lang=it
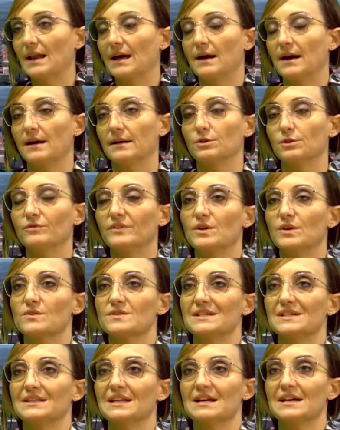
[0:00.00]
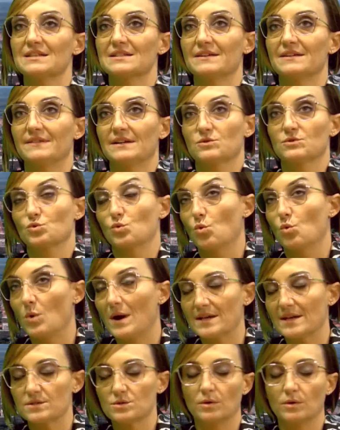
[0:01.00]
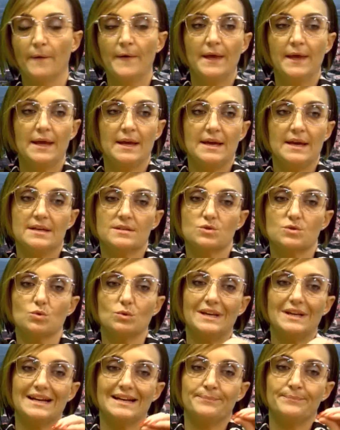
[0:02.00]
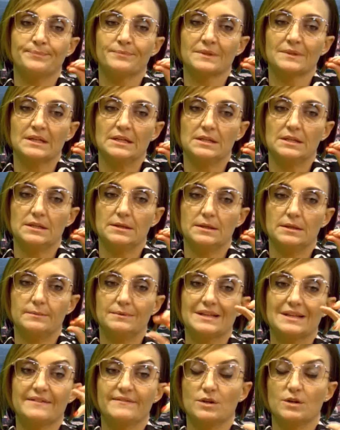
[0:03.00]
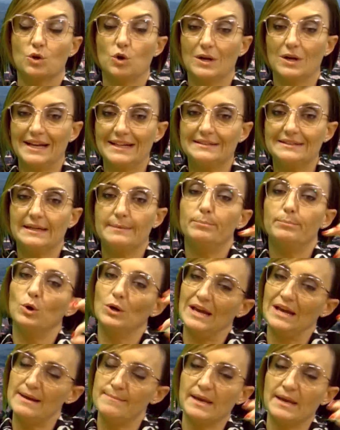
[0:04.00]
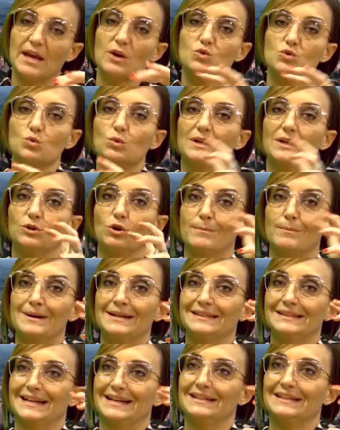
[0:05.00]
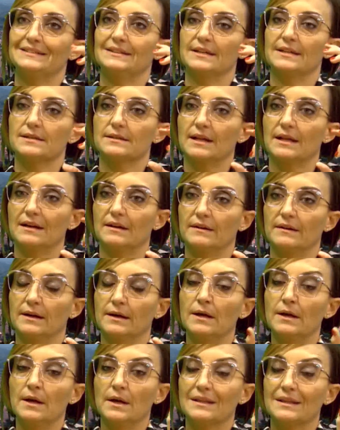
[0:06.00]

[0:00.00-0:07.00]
la doverosità stava su questo e sulle mm, eh, tra virgolette polemiche o sulle domande nate dal,